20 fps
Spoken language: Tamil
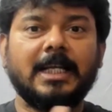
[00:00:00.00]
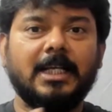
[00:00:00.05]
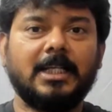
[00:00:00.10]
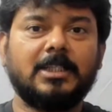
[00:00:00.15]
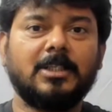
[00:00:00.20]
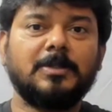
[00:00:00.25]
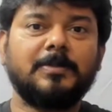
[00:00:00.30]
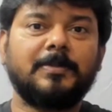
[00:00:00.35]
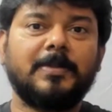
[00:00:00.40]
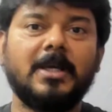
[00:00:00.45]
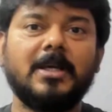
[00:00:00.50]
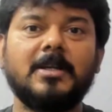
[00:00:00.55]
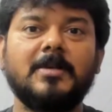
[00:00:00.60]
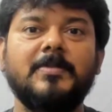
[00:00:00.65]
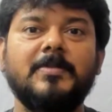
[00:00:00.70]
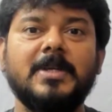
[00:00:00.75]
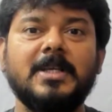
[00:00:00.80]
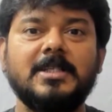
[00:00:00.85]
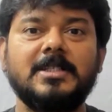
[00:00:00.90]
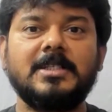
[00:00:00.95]
ஏதாவது
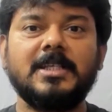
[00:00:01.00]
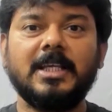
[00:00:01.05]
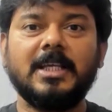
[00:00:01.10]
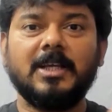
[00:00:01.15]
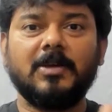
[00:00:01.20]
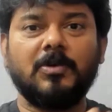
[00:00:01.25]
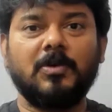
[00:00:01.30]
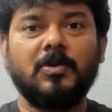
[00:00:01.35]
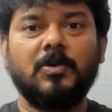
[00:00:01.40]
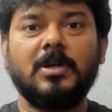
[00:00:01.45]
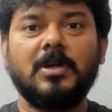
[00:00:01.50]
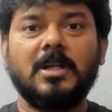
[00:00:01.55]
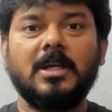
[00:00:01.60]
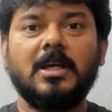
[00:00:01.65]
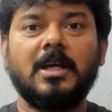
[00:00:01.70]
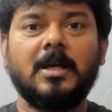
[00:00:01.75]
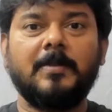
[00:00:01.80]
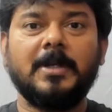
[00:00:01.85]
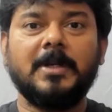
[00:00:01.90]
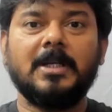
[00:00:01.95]
பேரம் பேசி உங்களை
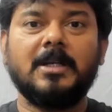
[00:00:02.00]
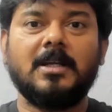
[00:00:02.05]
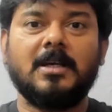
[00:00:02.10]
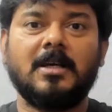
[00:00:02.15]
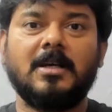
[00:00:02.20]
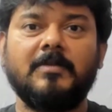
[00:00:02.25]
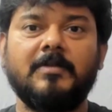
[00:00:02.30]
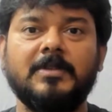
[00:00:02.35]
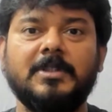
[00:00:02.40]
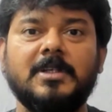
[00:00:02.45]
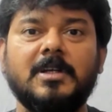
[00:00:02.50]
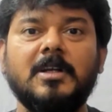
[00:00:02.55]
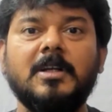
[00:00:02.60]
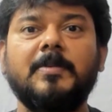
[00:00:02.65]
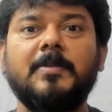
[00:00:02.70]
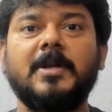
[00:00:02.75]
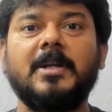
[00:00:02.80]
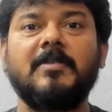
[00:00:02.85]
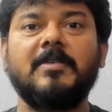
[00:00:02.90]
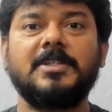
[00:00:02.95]
ஐ மீன்
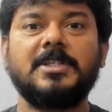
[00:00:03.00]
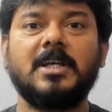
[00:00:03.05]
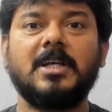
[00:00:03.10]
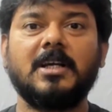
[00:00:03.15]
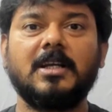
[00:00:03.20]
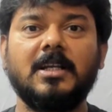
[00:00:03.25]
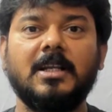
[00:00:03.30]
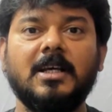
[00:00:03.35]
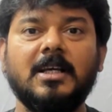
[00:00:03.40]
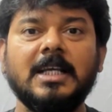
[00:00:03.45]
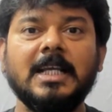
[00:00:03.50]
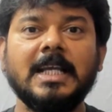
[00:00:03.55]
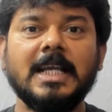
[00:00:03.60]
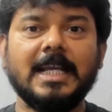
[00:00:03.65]
வித்ராயல் பண்ண வச்சாங்களா